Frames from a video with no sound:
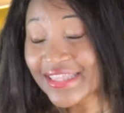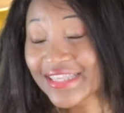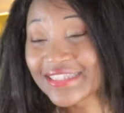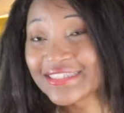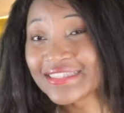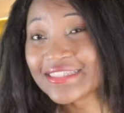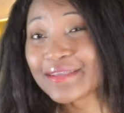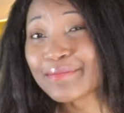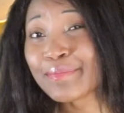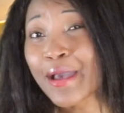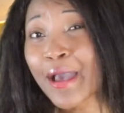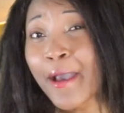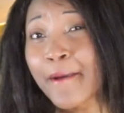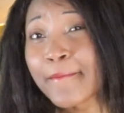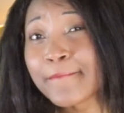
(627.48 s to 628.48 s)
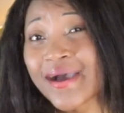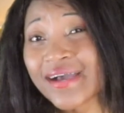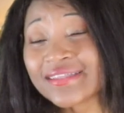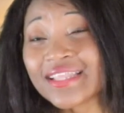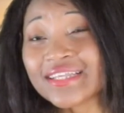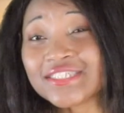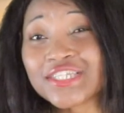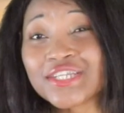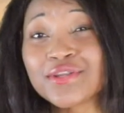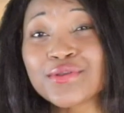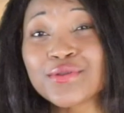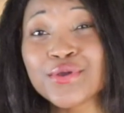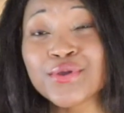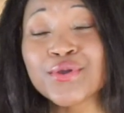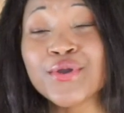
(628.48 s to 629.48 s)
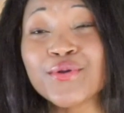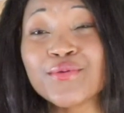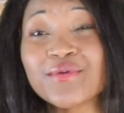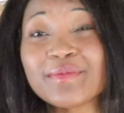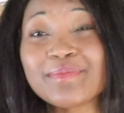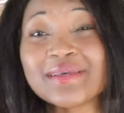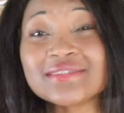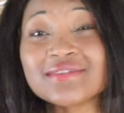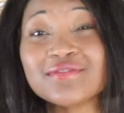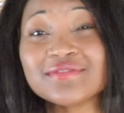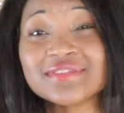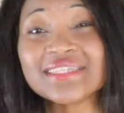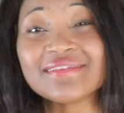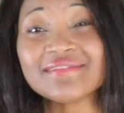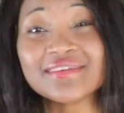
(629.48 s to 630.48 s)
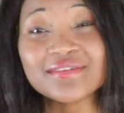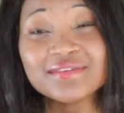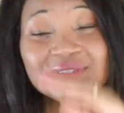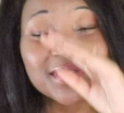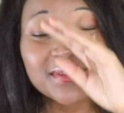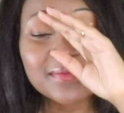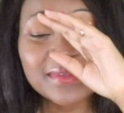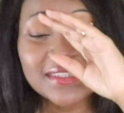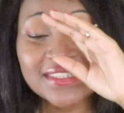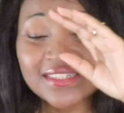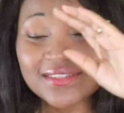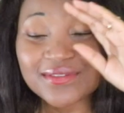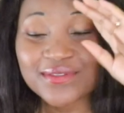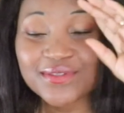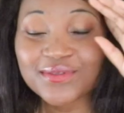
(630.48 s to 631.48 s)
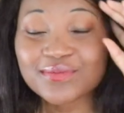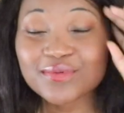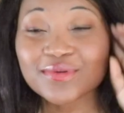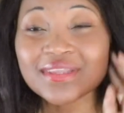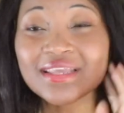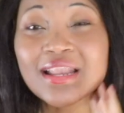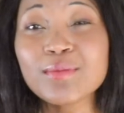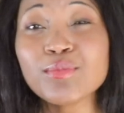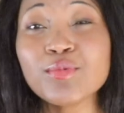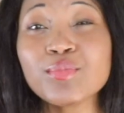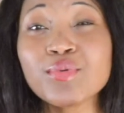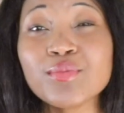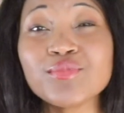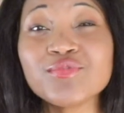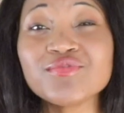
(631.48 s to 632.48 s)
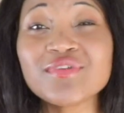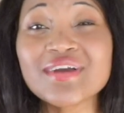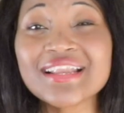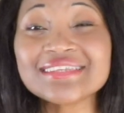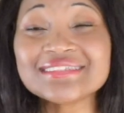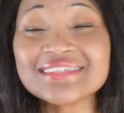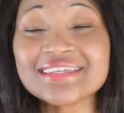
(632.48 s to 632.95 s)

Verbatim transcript: n'hésitez pas, partagez-le. Oui, parce que vous savez que sur ma chaîne YouTube, on est là pour promouvoir la